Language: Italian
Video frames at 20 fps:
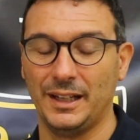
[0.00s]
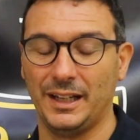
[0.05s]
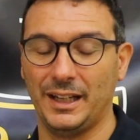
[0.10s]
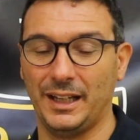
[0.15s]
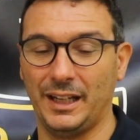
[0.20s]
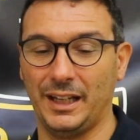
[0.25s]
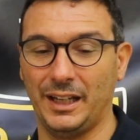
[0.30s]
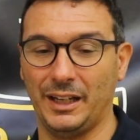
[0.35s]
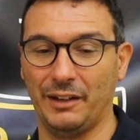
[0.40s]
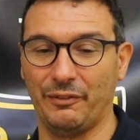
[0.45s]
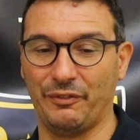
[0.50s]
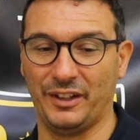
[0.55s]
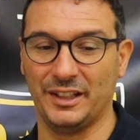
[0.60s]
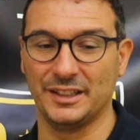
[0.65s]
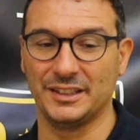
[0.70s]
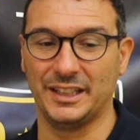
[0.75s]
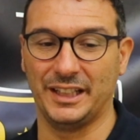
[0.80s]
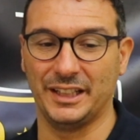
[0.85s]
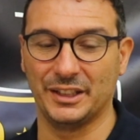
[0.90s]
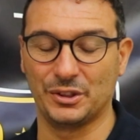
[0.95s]
Eh,
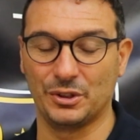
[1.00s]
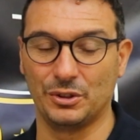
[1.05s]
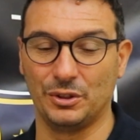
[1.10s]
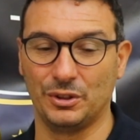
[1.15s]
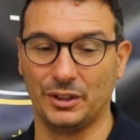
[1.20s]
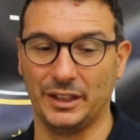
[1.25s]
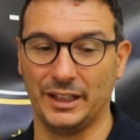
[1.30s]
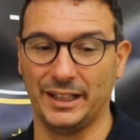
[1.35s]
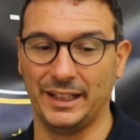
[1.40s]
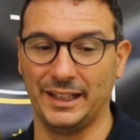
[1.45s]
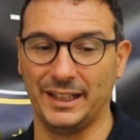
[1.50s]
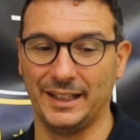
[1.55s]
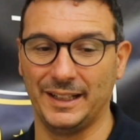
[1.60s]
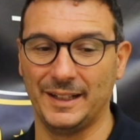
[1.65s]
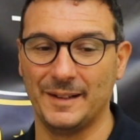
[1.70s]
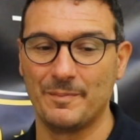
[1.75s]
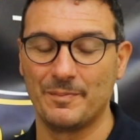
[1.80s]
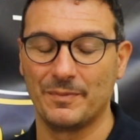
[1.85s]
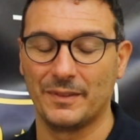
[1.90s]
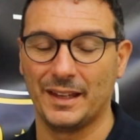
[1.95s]
Francesco
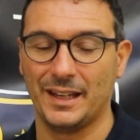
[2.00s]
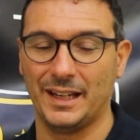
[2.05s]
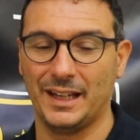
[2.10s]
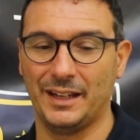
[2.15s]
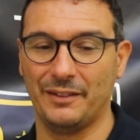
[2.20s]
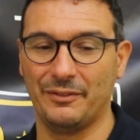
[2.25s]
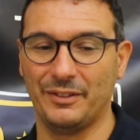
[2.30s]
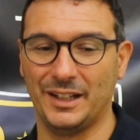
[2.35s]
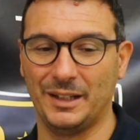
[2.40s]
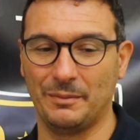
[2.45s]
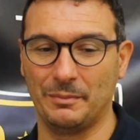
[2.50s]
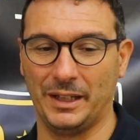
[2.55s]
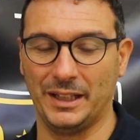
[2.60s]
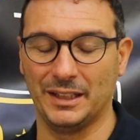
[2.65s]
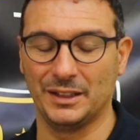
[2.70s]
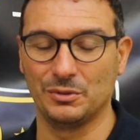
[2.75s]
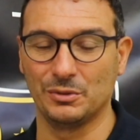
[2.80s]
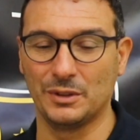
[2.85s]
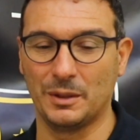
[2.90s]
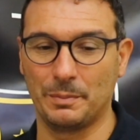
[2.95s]
è è
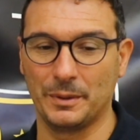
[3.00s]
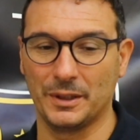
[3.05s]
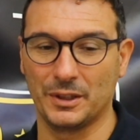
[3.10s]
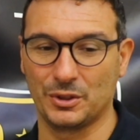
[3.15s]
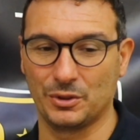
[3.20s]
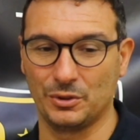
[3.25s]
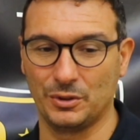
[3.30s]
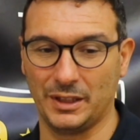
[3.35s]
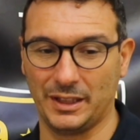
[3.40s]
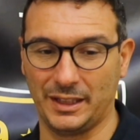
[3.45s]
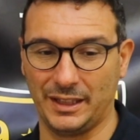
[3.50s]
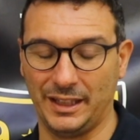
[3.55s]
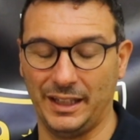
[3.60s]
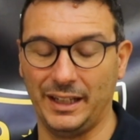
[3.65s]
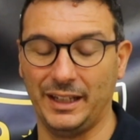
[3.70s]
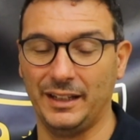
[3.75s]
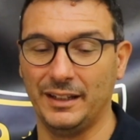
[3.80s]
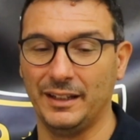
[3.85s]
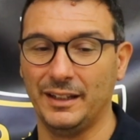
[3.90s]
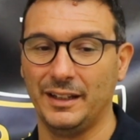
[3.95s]
veramente una persona
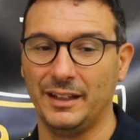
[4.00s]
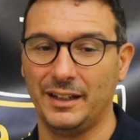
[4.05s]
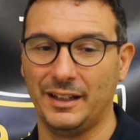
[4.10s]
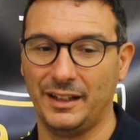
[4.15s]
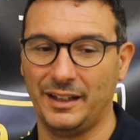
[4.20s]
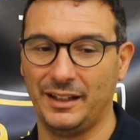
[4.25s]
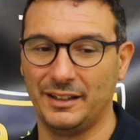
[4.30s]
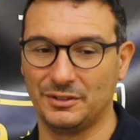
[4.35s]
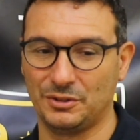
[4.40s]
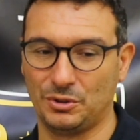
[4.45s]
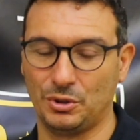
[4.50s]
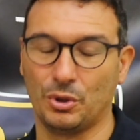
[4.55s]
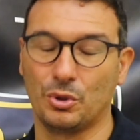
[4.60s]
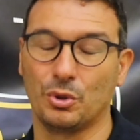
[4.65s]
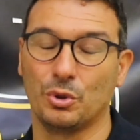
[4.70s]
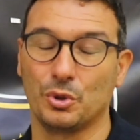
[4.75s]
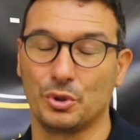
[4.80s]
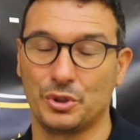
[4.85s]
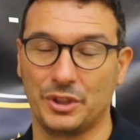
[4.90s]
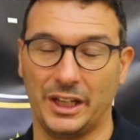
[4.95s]
che eh, sto
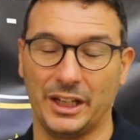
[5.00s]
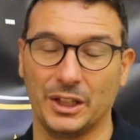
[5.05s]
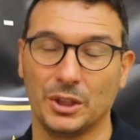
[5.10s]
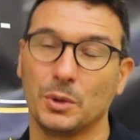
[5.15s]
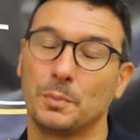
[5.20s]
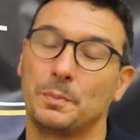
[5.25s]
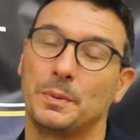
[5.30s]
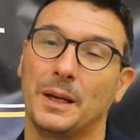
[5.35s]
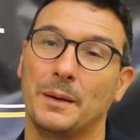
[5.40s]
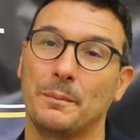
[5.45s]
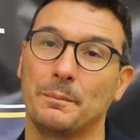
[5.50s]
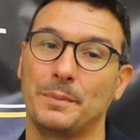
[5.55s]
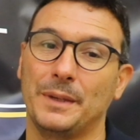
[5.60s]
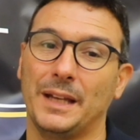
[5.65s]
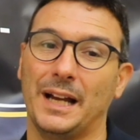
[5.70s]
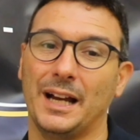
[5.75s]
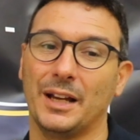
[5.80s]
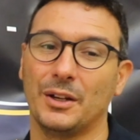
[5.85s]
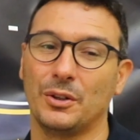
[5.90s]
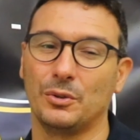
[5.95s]
conoscendo pian
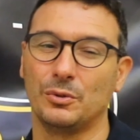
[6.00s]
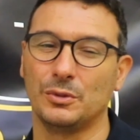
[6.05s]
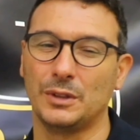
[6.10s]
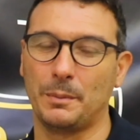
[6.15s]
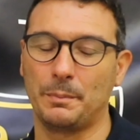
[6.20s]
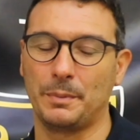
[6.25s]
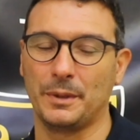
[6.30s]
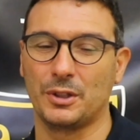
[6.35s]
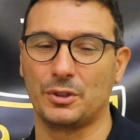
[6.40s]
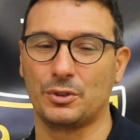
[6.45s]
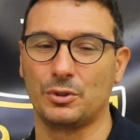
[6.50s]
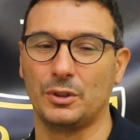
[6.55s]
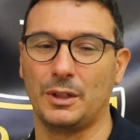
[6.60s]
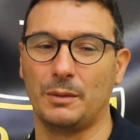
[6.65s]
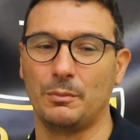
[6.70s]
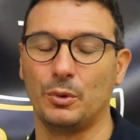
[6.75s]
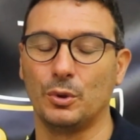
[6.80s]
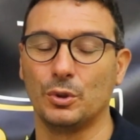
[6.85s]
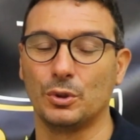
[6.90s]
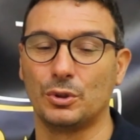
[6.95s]
piano, una
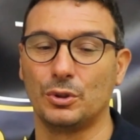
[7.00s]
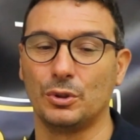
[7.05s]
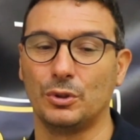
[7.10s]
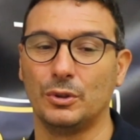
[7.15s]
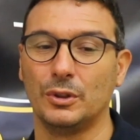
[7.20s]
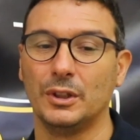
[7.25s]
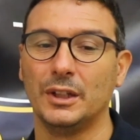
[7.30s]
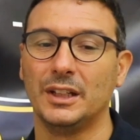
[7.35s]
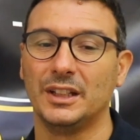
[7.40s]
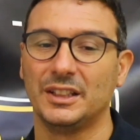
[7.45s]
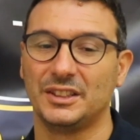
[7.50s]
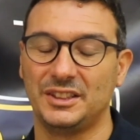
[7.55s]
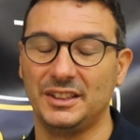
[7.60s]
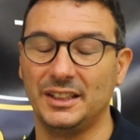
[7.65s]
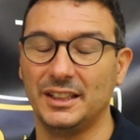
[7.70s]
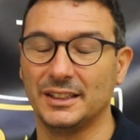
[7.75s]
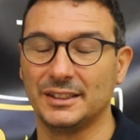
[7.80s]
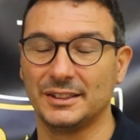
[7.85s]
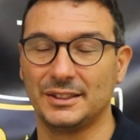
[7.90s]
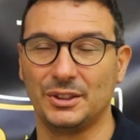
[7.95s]
persona molto
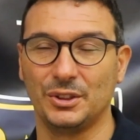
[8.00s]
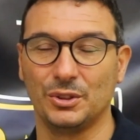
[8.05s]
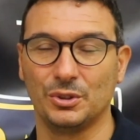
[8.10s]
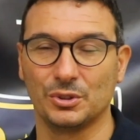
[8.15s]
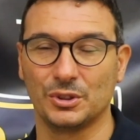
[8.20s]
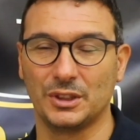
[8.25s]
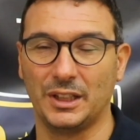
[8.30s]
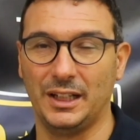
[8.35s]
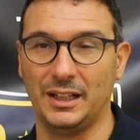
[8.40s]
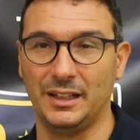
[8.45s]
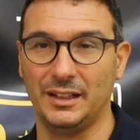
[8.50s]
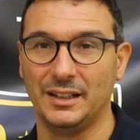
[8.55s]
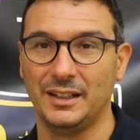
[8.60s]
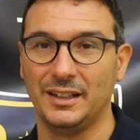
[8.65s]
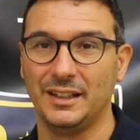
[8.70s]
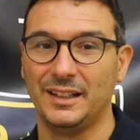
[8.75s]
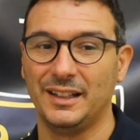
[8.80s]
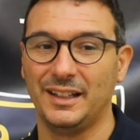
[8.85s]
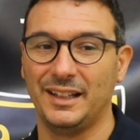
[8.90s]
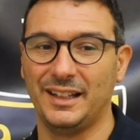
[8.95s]
silenziosa,
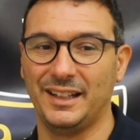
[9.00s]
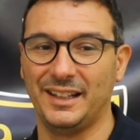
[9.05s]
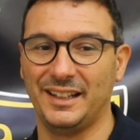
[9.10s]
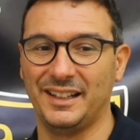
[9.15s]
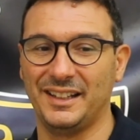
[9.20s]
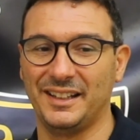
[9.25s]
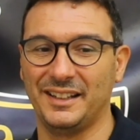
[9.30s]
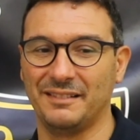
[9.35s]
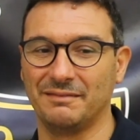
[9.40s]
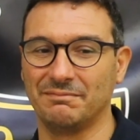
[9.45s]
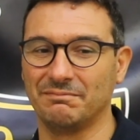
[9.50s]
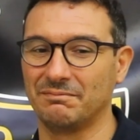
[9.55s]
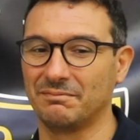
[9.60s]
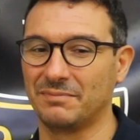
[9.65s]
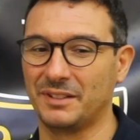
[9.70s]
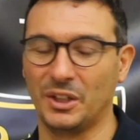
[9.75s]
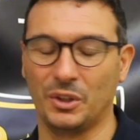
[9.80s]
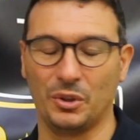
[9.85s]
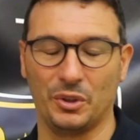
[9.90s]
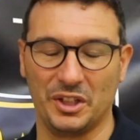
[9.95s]
eh,
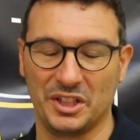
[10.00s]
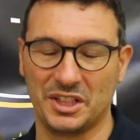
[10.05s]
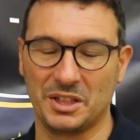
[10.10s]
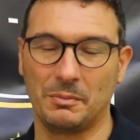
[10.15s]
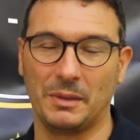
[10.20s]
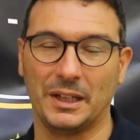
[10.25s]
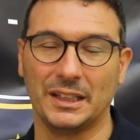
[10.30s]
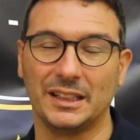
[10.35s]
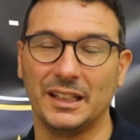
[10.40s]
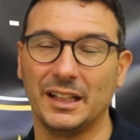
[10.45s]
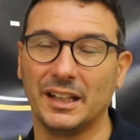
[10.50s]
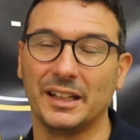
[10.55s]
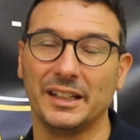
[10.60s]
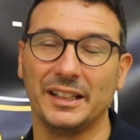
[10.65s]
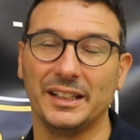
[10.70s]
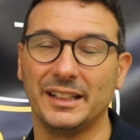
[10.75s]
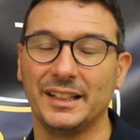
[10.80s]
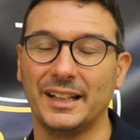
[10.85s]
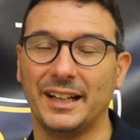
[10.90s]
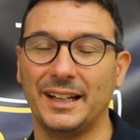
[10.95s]
che non esce mai delle
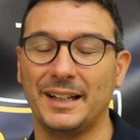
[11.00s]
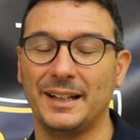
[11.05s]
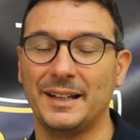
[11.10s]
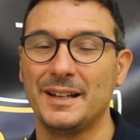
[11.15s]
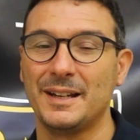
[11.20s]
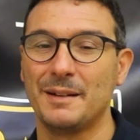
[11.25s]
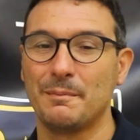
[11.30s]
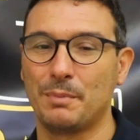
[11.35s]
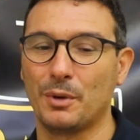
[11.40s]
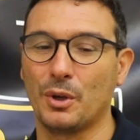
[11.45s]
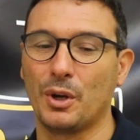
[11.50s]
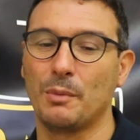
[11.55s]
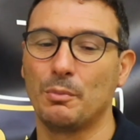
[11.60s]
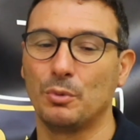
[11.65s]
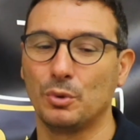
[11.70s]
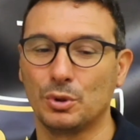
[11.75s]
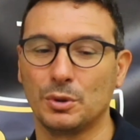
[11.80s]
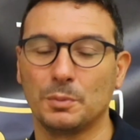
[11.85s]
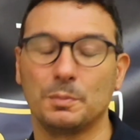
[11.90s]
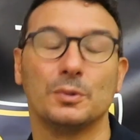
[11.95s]
righe, però è
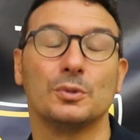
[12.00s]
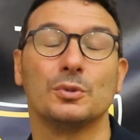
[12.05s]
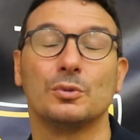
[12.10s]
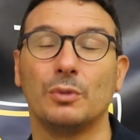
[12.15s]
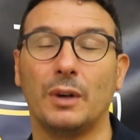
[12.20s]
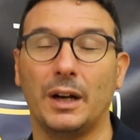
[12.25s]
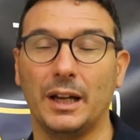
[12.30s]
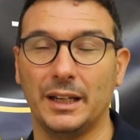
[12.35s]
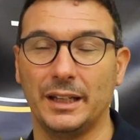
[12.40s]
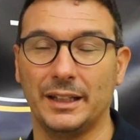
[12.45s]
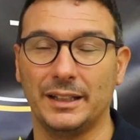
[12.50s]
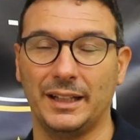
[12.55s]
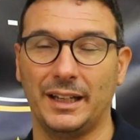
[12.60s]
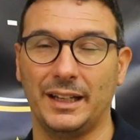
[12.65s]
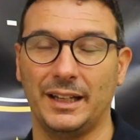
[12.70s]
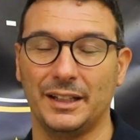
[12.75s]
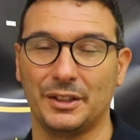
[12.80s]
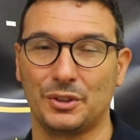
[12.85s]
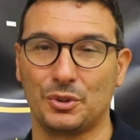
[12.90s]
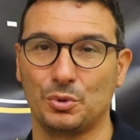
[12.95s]
molto puntuale
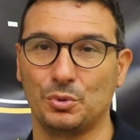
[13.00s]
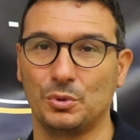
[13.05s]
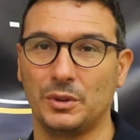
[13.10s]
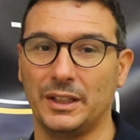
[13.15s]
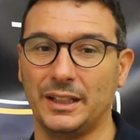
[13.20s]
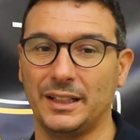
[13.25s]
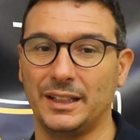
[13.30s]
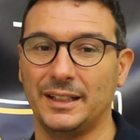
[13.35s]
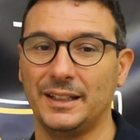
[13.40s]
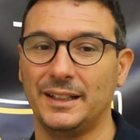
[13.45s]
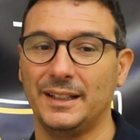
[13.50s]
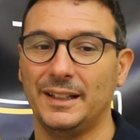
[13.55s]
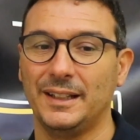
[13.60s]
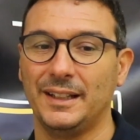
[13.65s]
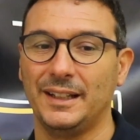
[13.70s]
nelle sue,